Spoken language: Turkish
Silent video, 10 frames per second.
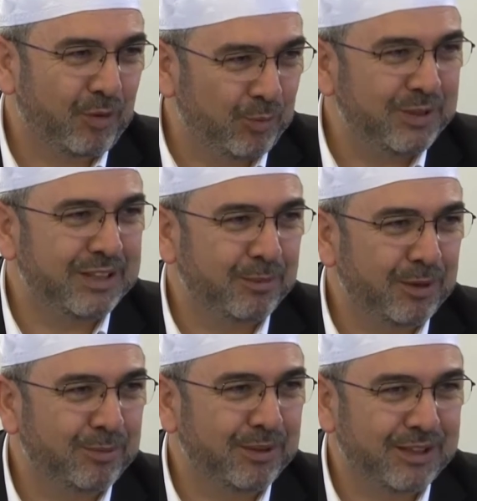ümitle
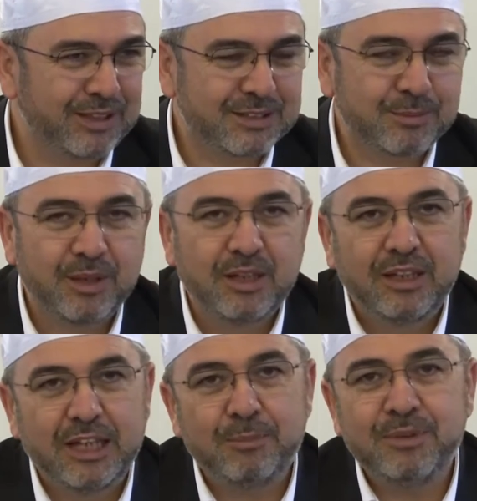bakmak lazım.
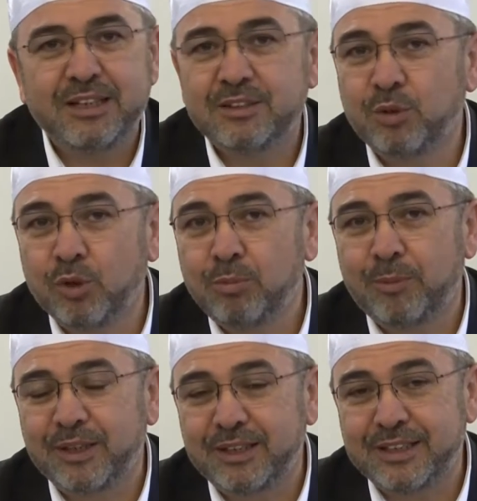Emniyette
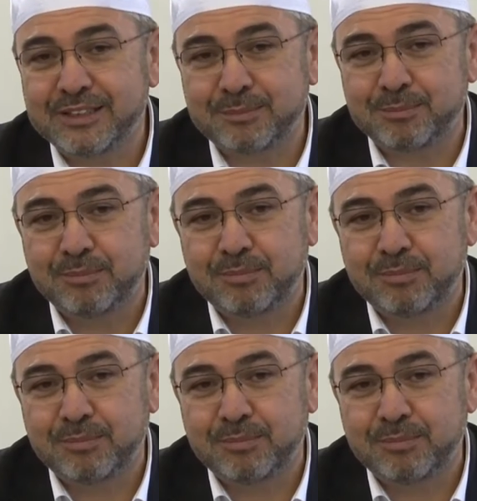olmamak lazım.